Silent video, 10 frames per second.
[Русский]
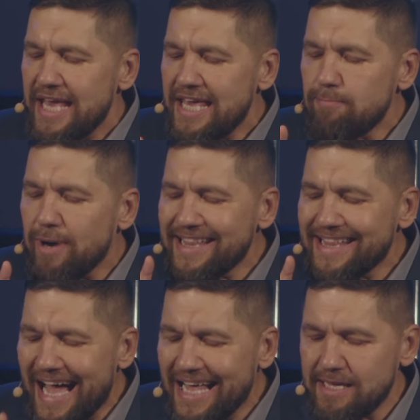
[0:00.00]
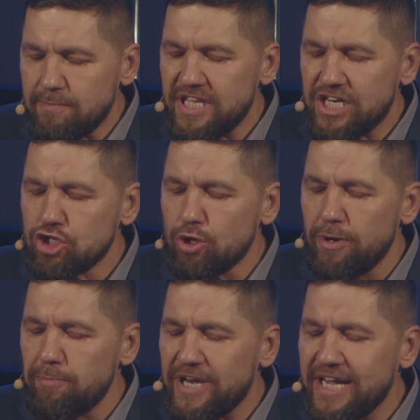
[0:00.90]
Ибо надобно,
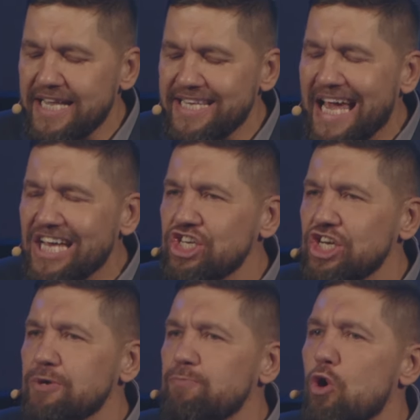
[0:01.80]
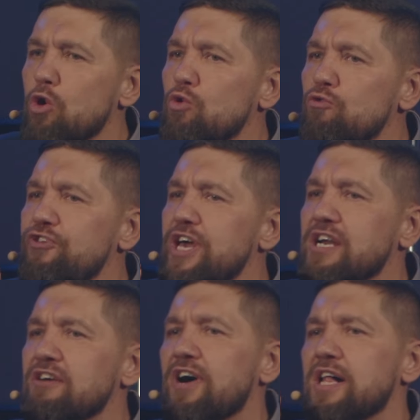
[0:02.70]
чтобы приходящий к Богу
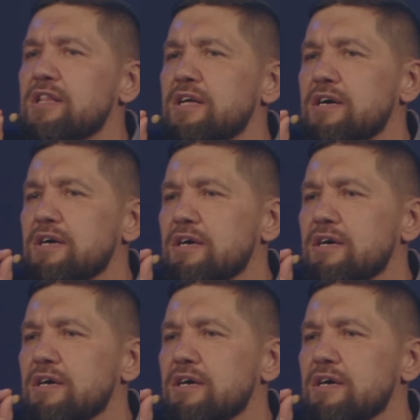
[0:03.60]
веровал.